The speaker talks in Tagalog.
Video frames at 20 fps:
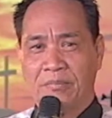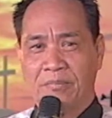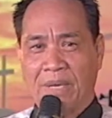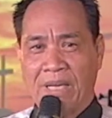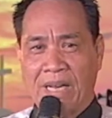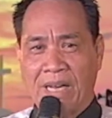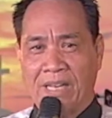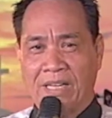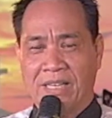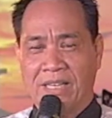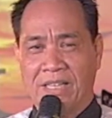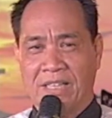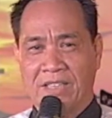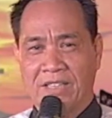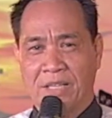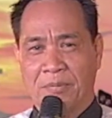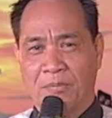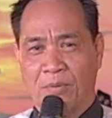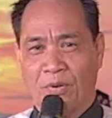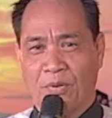palagi
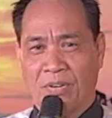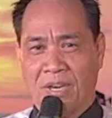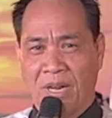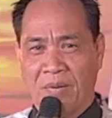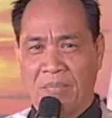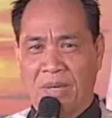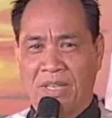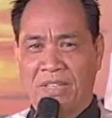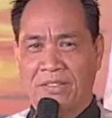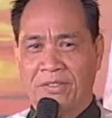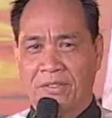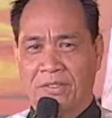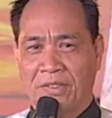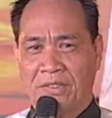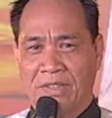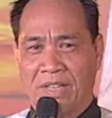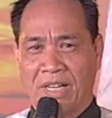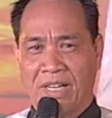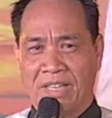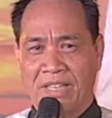sa programang
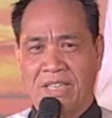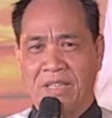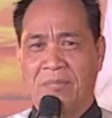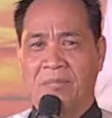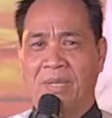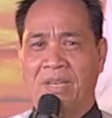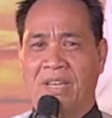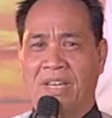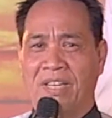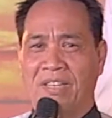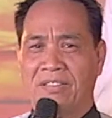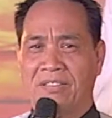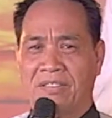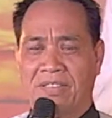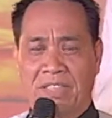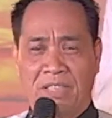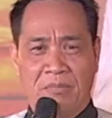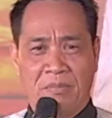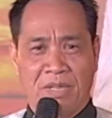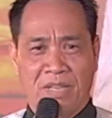ito ng
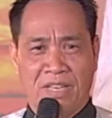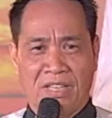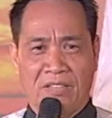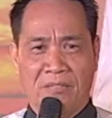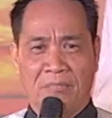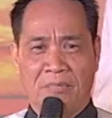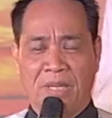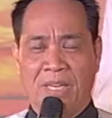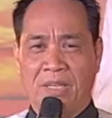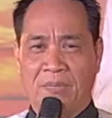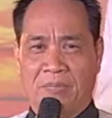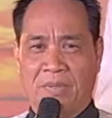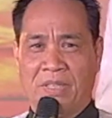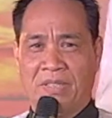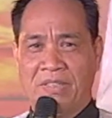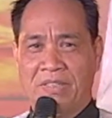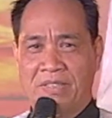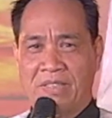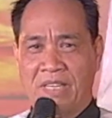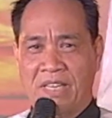EBN-TBN
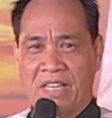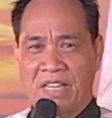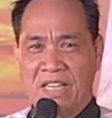Philippines.